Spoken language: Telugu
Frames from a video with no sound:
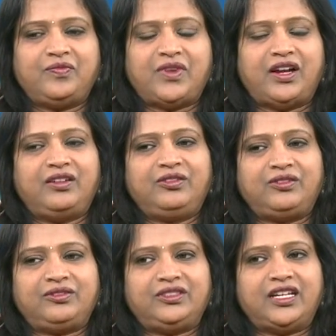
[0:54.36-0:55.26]
బాగా
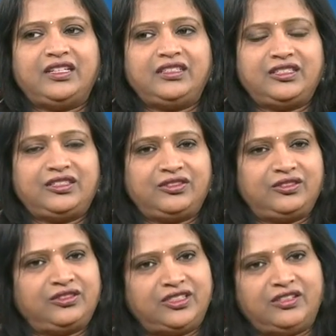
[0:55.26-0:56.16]
గుర్తు జాయిన్ చేసిన
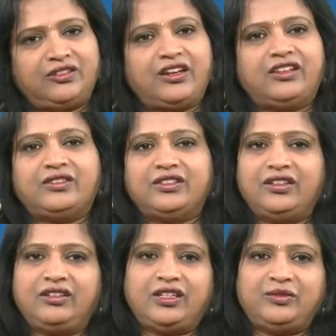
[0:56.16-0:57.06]
రోజు చెరొక ఐదు
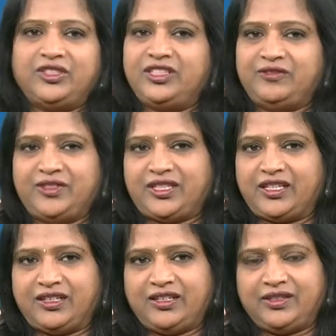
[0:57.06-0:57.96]
వందలు అడ్మిషన్ ఫీజు
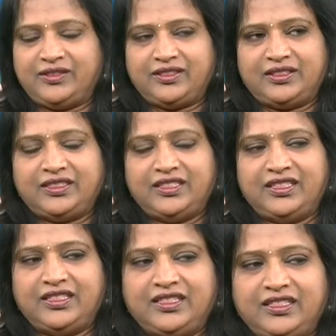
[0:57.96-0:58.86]
కట్టాలి
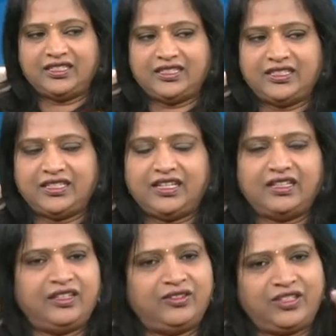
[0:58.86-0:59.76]
నా
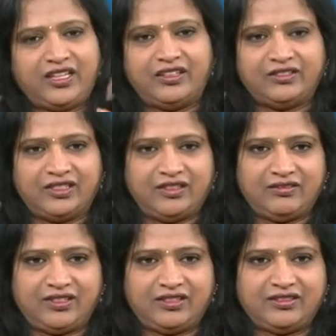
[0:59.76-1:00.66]
దగ్గర ఒకటి ఐదు వందలు
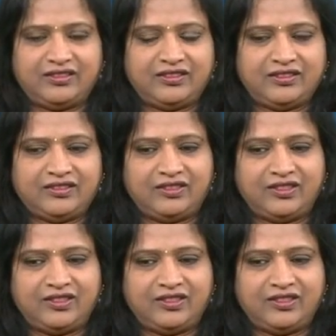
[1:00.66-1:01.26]
ఉన్నాయి ఒక